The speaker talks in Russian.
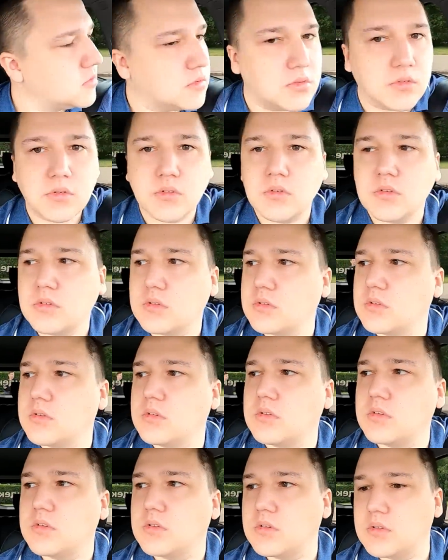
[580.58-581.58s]
Ну я с
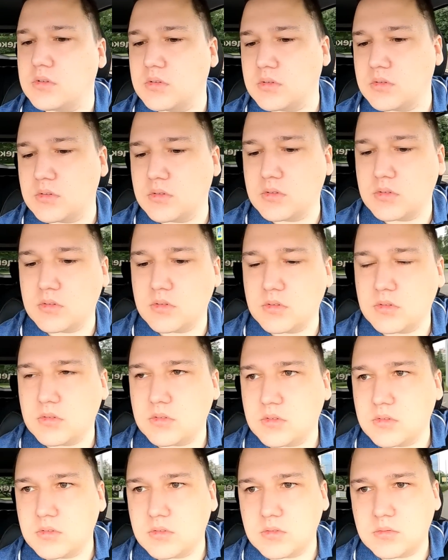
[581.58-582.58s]
кем говорил, народ
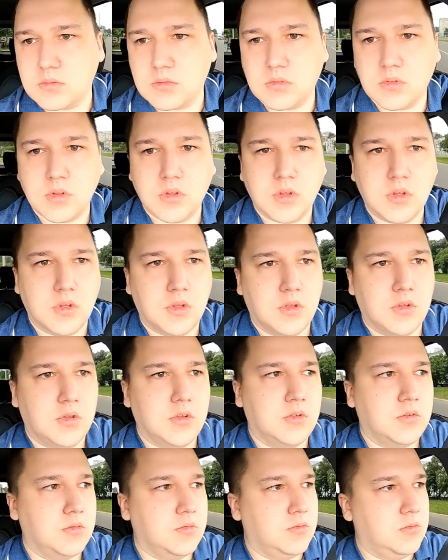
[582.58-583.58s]
доволен.
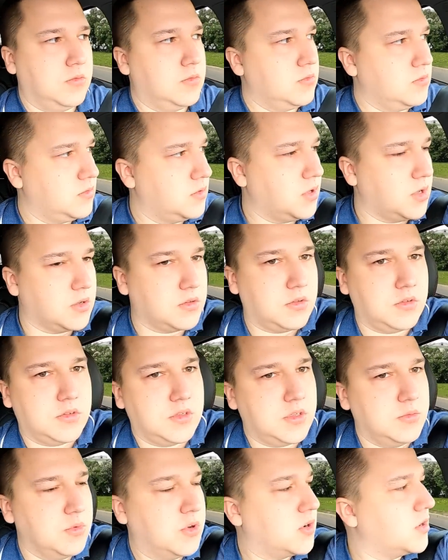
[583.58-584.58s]
Ну
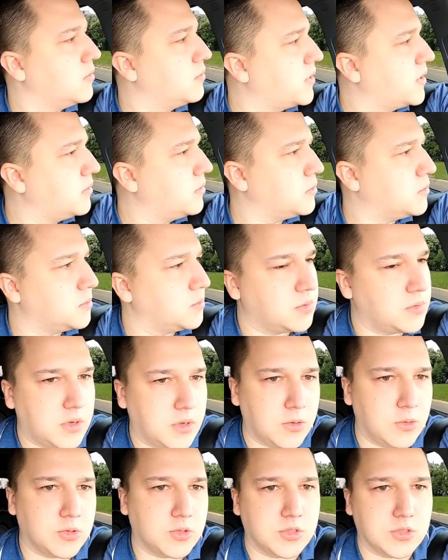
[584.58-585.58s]
так-то семерка
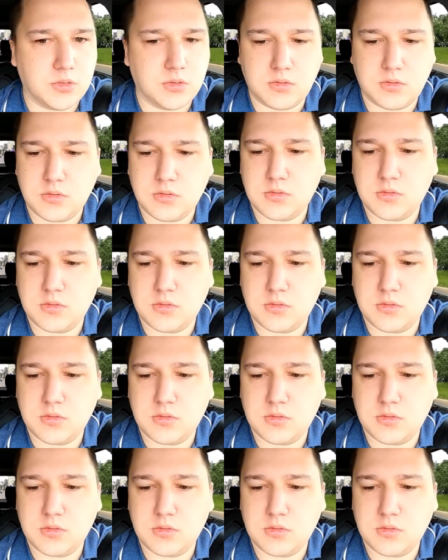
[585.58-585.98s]
прям хорошая.